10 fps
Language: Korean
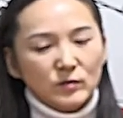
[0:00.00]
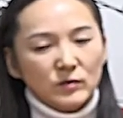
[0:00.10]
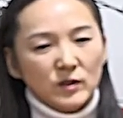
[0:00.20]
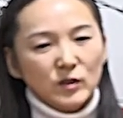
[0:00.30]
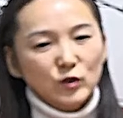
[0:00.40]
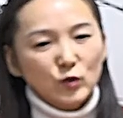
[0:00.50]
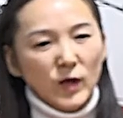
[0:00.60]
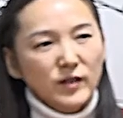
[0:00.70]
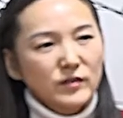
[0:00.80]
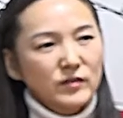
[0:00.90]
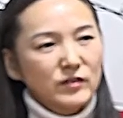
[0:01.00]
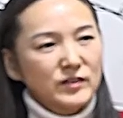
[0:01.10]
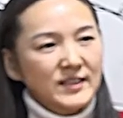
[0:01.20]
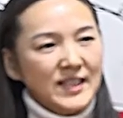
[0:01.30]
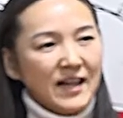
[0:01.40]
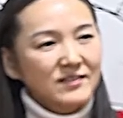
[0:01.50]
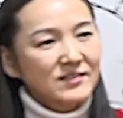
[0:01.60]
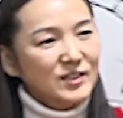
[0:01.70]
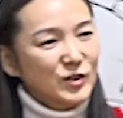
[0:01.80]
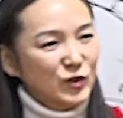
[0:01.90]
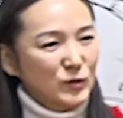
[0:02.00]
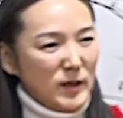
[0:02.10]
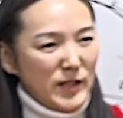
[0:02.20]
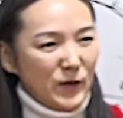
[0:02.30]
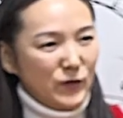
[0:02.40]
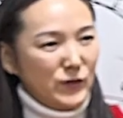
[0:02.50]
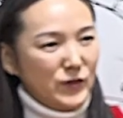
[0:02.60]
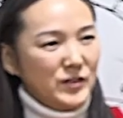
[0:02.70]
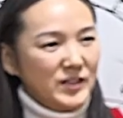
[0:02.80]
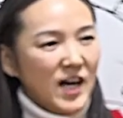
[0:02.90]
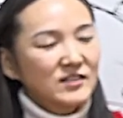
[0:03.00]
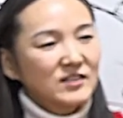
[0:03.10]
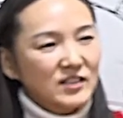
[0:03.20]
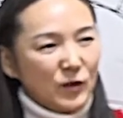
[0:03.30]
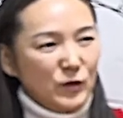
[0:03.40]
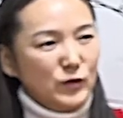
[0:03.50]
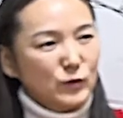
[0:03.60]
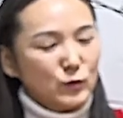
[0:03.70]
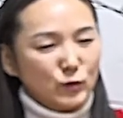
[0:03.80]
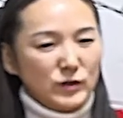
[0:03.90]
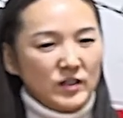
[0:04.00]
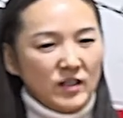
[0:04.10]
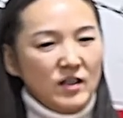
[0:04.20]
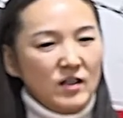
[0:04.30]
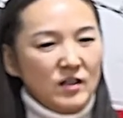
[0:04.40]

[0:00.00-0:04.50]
제가 주로 하는 거는 창극 이주로 많이 하거든요. 아. 창극과 여성극곡인데